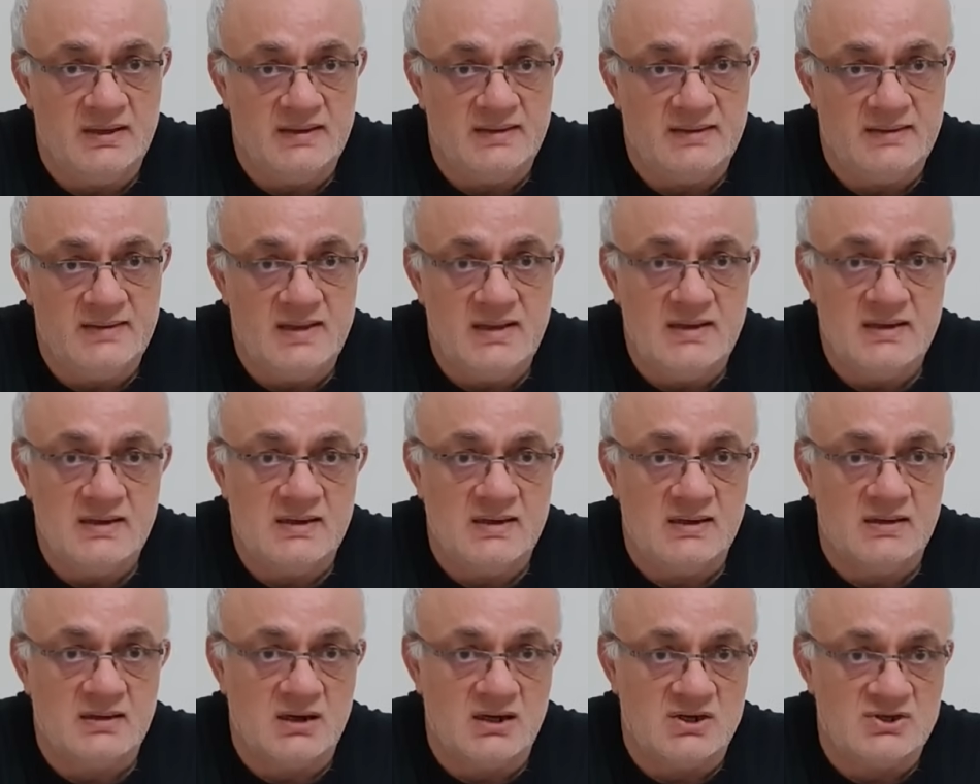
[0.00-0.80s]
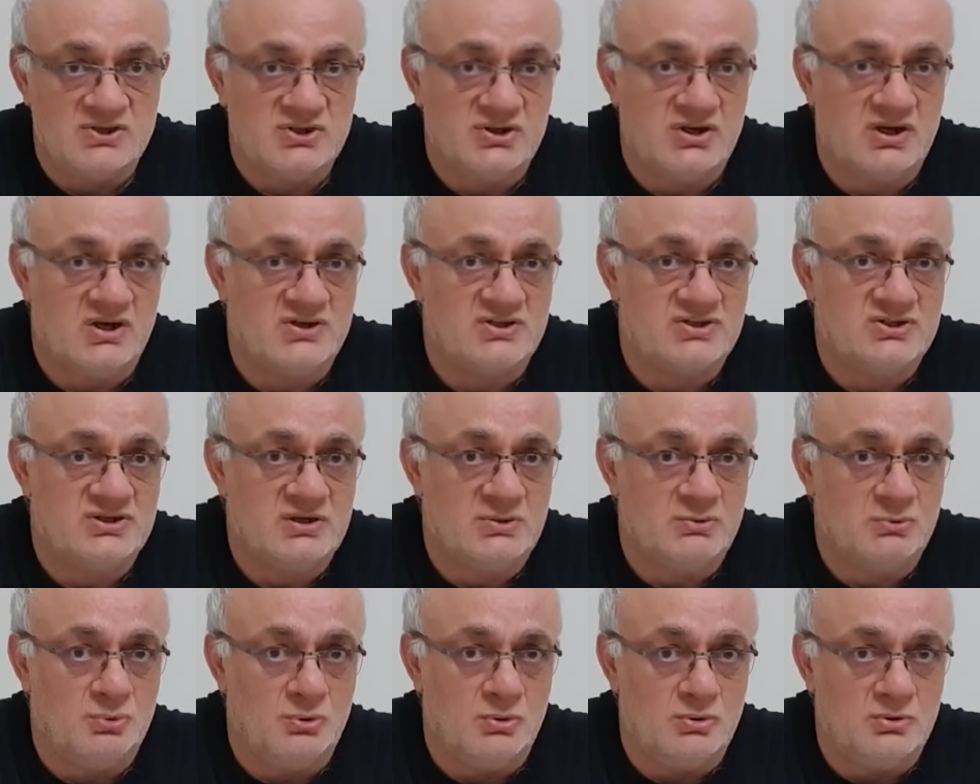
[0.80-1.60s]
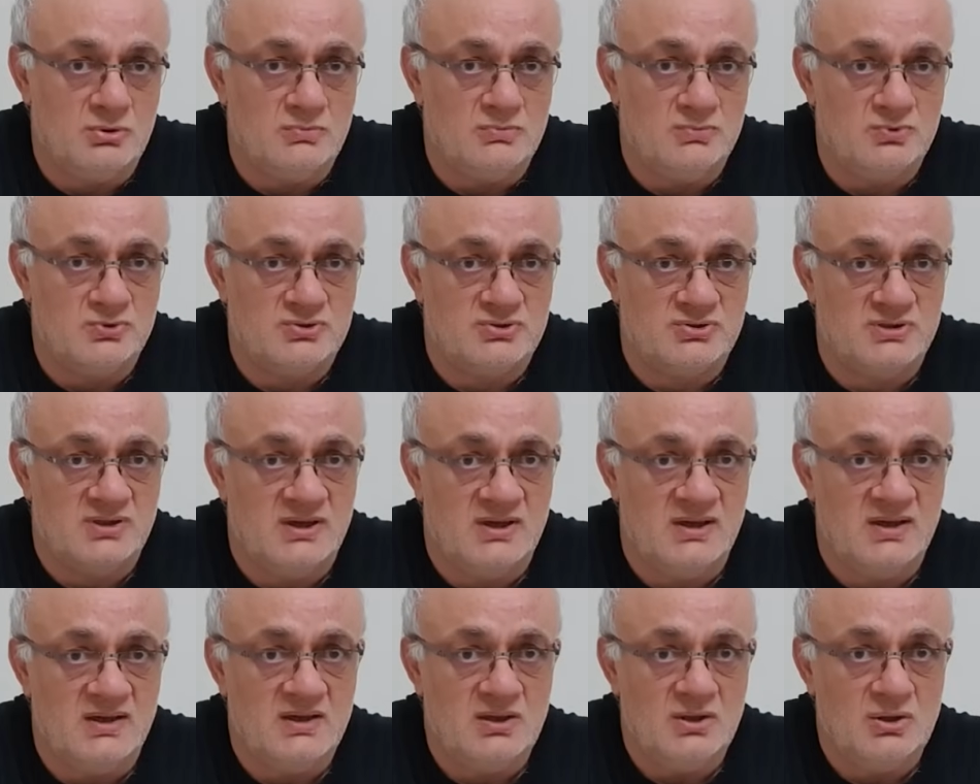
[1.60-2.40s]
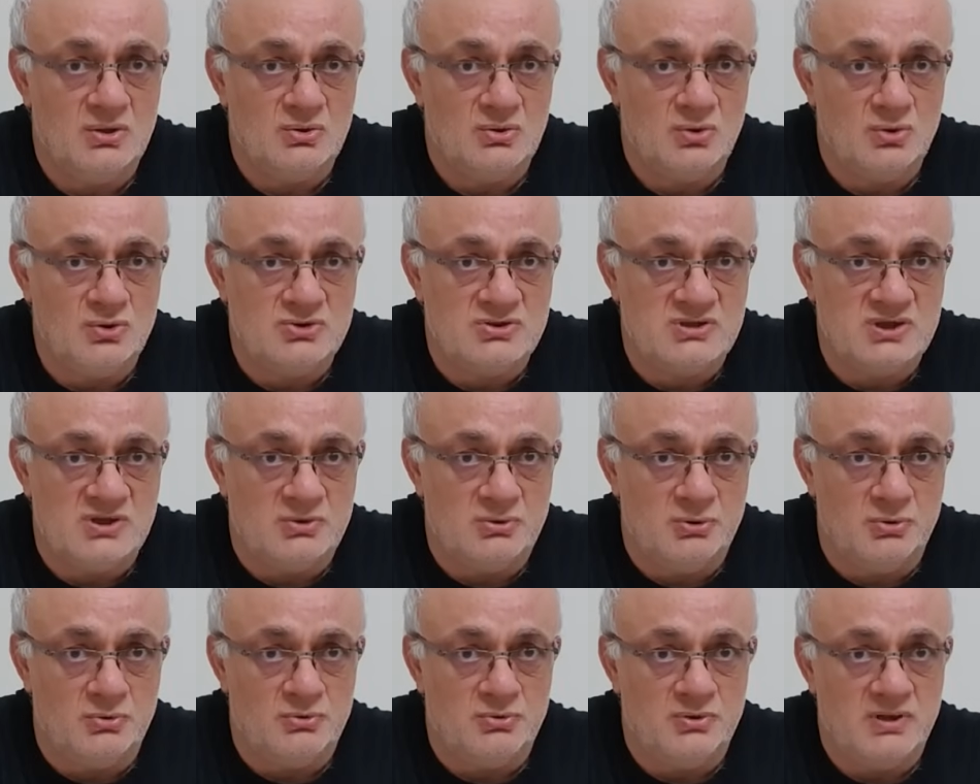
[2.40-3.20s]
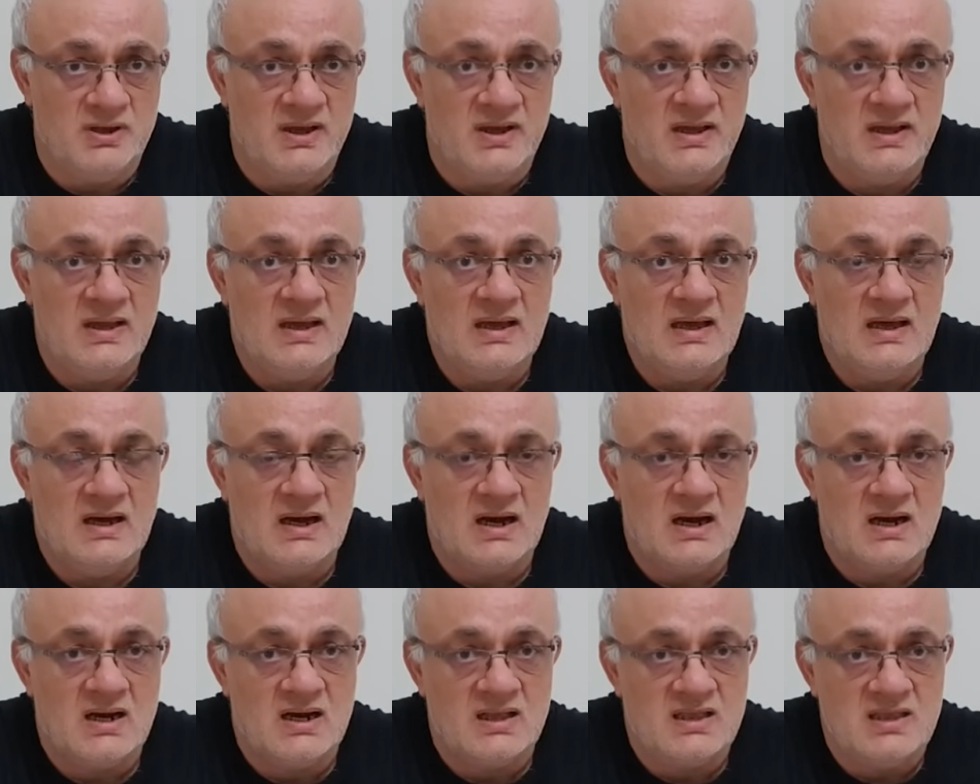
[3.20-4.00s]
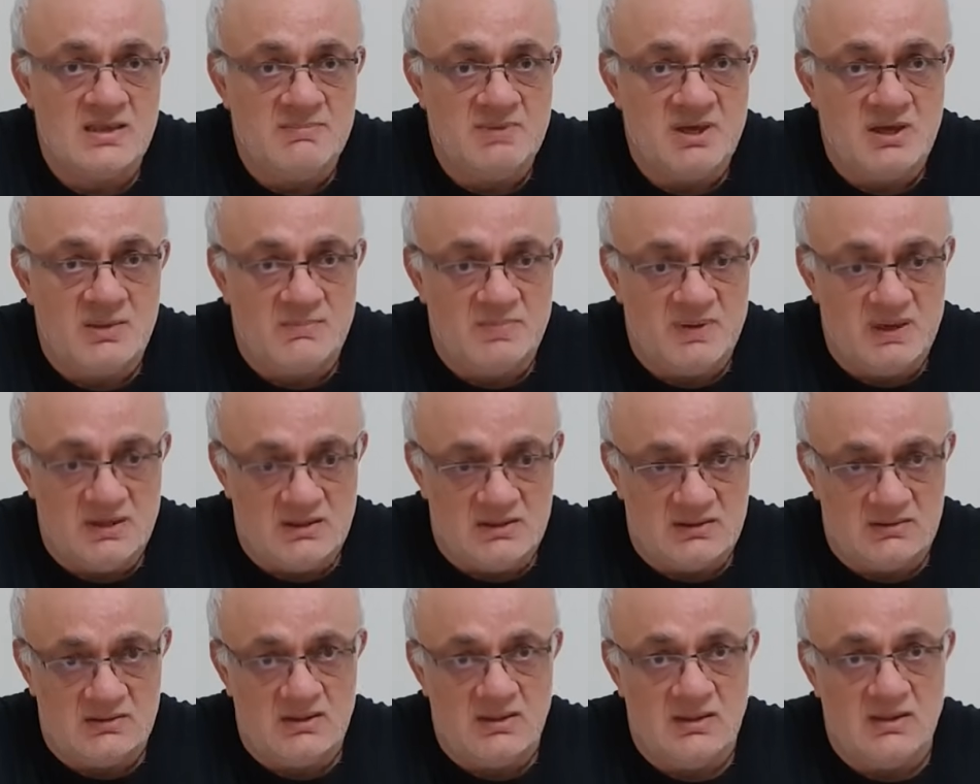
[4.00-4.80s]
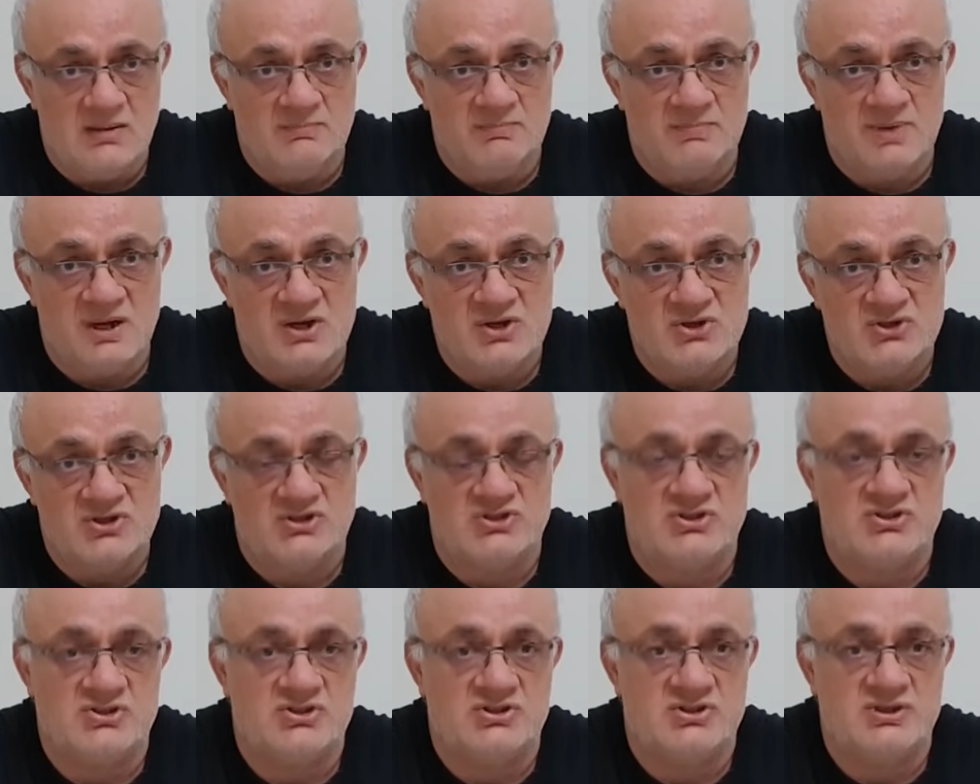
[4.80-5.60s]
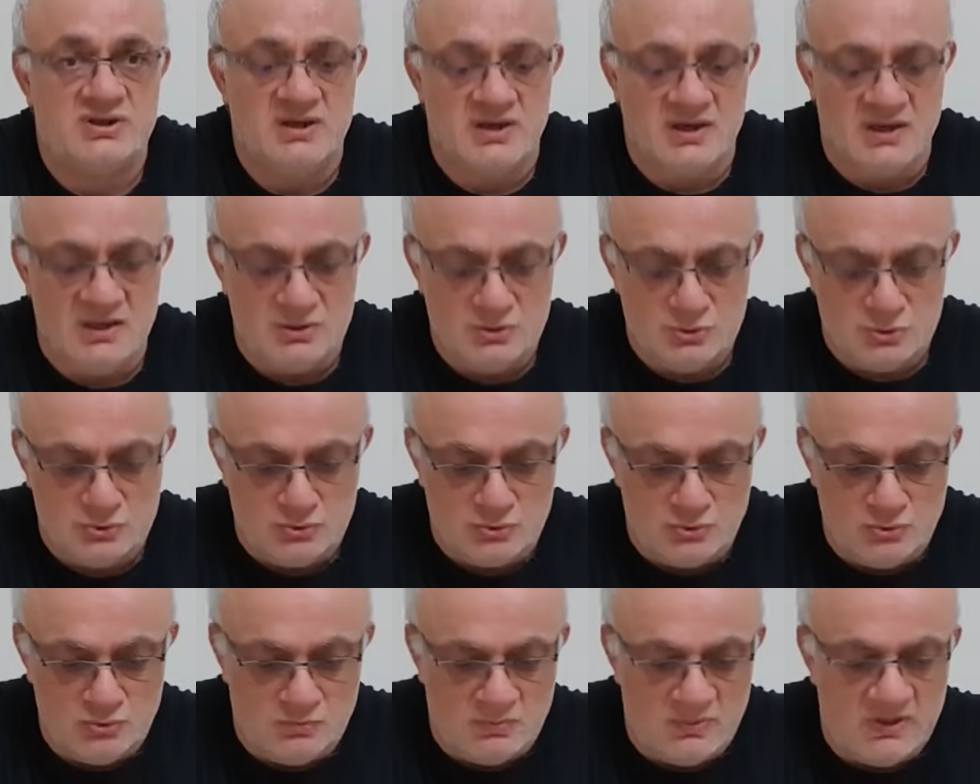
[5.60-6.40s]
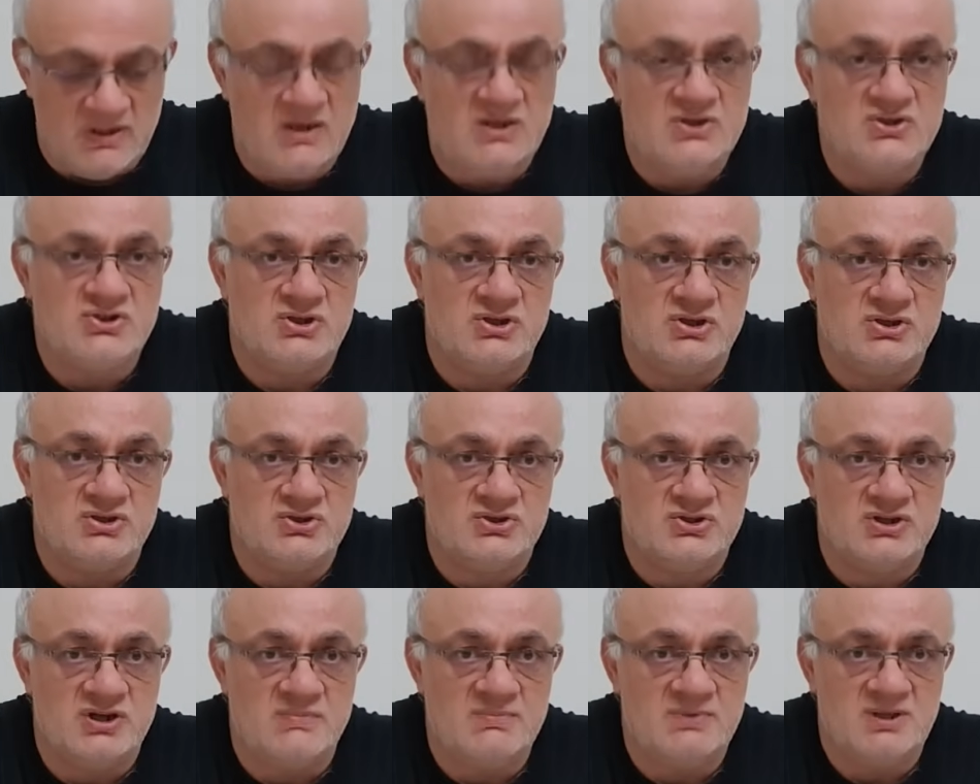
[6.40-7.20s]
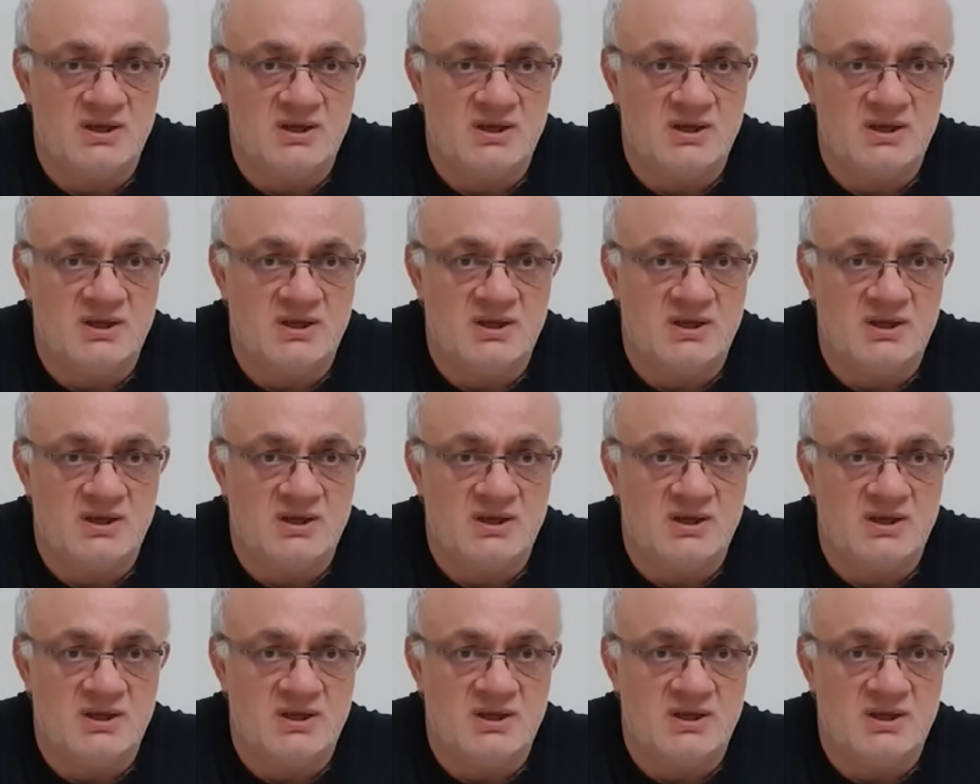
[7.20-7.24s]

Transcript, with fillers: Ne ile karşı karşıya olduğumuzu da gözler önüne akademik bir bakış açısıyla sunmaya çalışacağım.